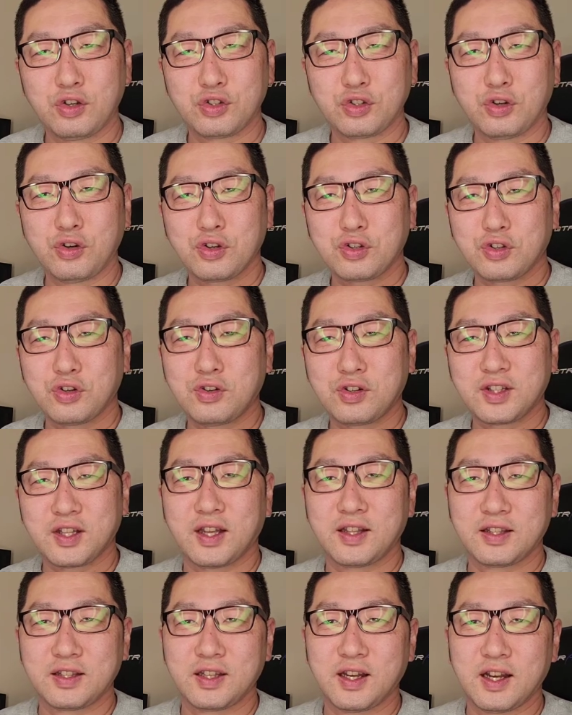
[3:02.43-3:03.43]
の両極
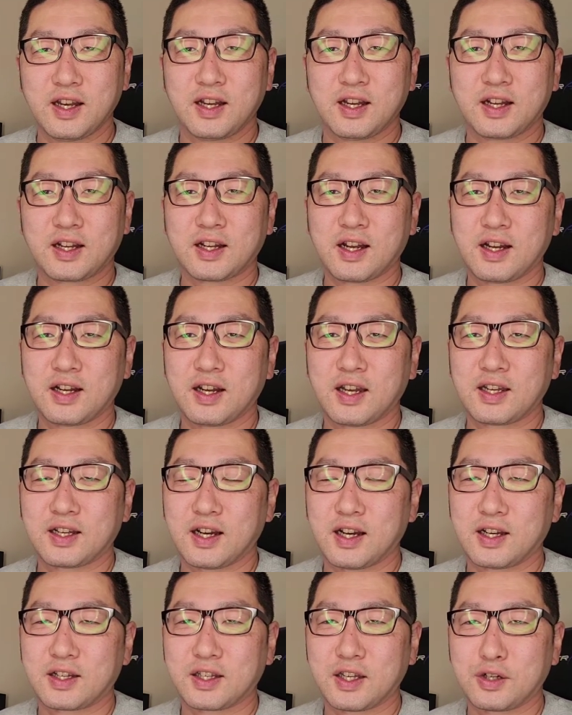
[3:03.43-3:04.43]
端な考え
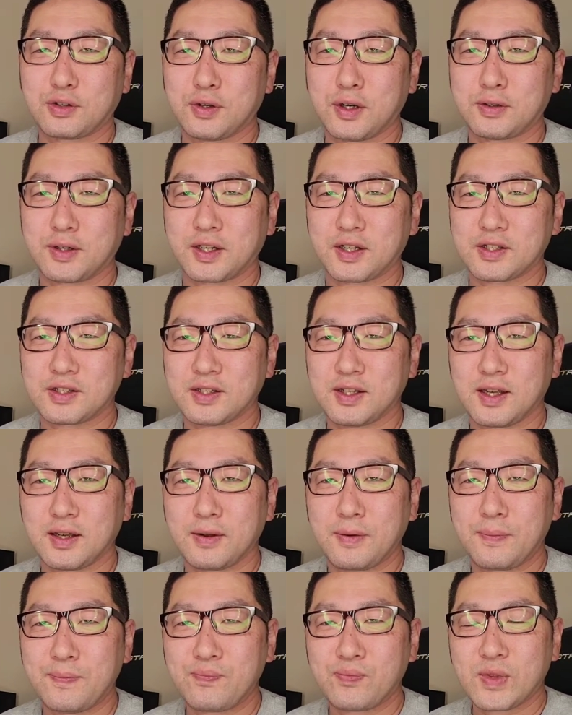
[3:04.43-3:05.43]
が結構あるわけです
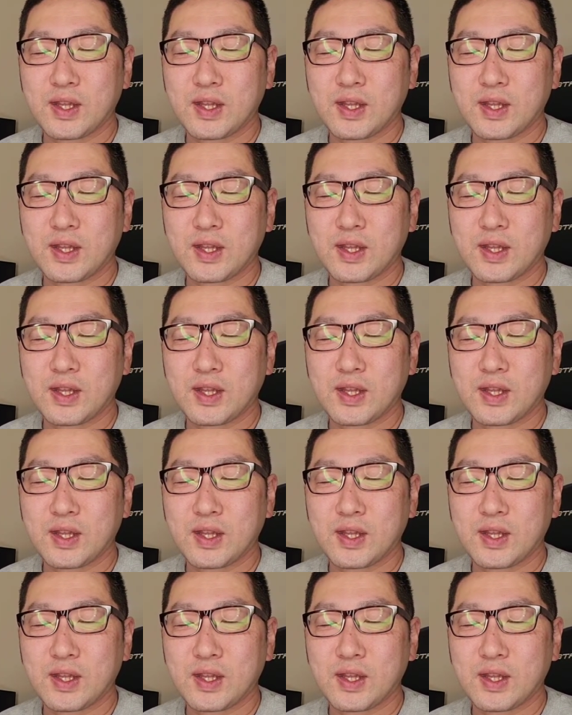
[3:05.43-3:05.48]
ね。